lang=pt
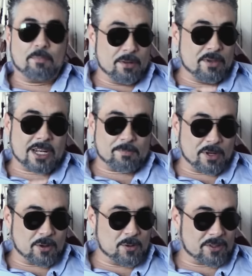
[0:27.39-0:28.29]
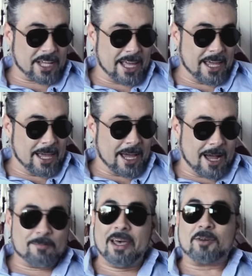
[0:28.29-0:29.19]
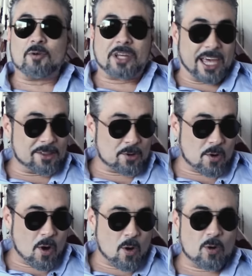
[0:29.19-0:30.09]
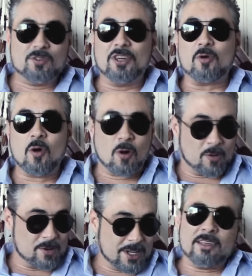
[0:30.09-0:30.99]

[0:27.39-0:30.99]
a primeira pergunta é, Américo, Canon ou Nikon.